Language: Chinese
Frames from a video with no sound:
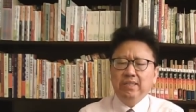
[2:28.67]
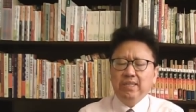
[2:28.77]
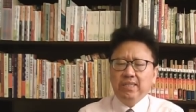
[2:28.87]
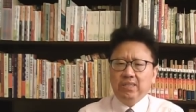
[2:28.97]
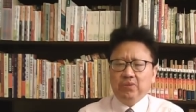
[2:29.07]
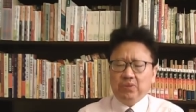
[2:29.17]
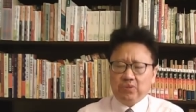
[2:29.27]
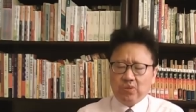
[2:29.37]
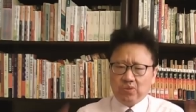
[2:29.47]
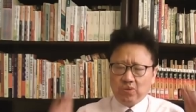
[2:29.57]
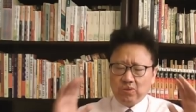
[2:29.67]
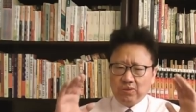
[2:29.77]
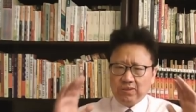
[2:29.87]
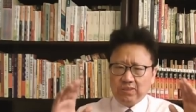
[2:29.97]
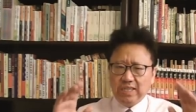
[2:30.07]
因为我说过，中共
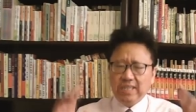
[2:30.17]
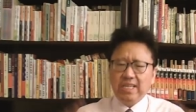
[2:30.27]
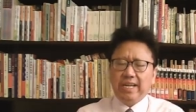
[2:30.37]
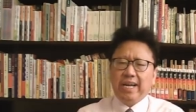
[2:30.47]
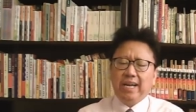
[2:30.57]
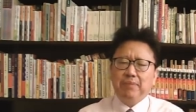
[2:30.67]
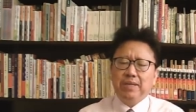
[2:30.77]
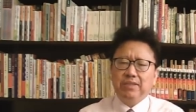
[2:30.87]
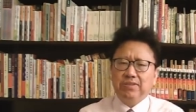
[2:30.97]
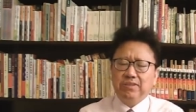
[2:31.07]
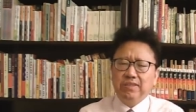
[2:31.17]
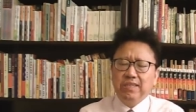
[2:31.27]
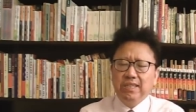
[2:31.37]
接下来害怕的就是，